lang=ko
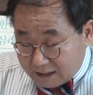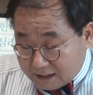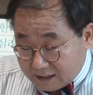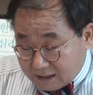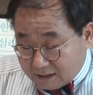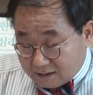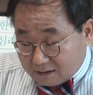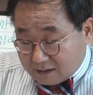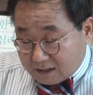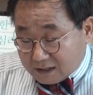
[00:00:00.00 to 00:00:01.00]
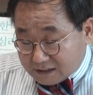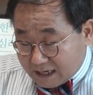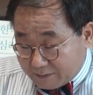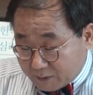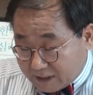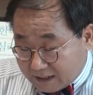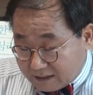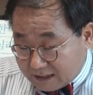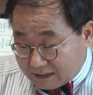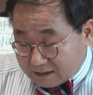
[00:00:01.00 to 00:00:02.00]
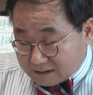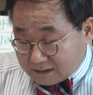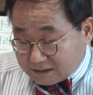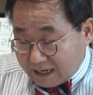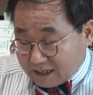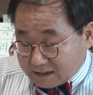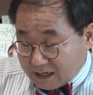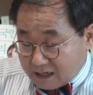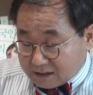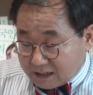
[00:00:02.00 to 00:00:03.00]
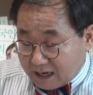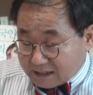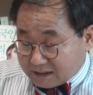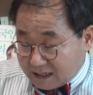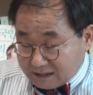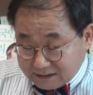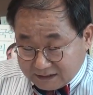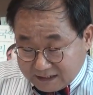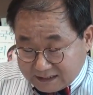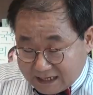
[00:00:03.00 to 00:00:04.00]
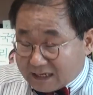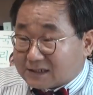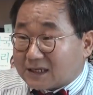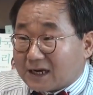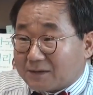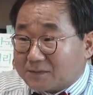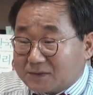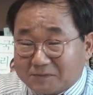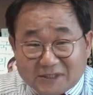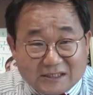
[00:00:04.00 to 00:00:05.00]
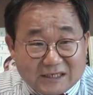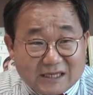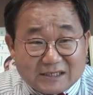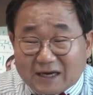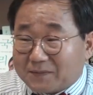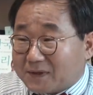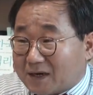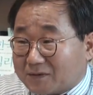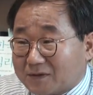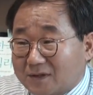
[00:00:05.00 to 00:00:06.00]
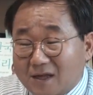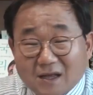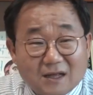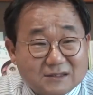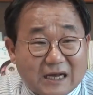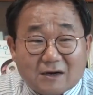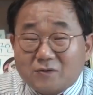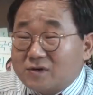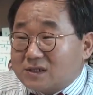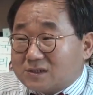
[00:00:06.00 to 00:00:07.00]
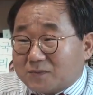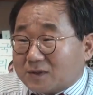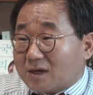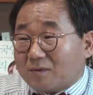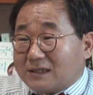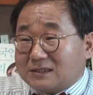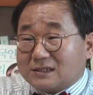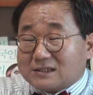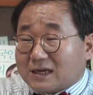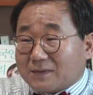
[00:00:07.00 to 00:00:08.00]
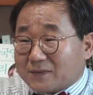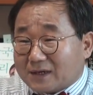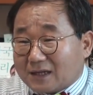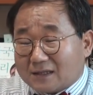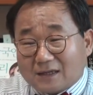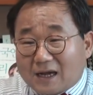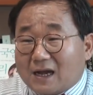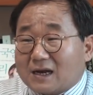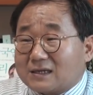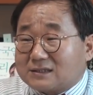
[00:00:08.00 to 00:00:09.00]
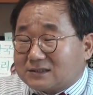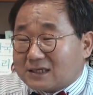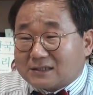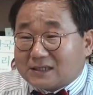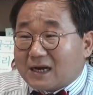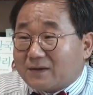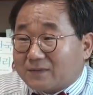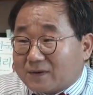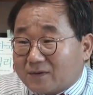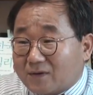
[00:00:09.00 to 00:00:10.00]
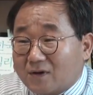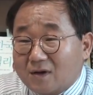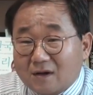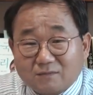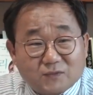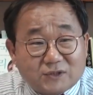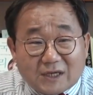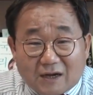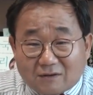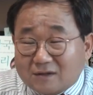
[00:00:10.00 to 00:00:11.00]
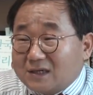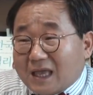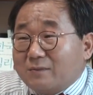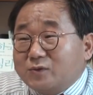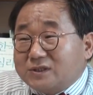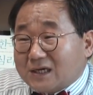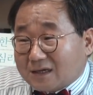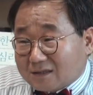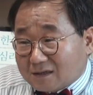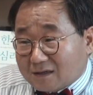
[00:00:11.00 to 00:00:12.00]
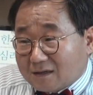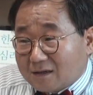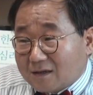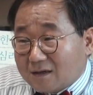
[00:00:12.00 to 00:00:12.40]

이 일을 잘 못한다든지 자기가 생각할 때 가치가 인정되지 않은 사람 좀 찌질한 사람들하고는 잘 어울리지 못하고 완전히 그 사람들을 칼같이 쫙 잘라버리고 네. 무시하고 거의 개무시하거든요.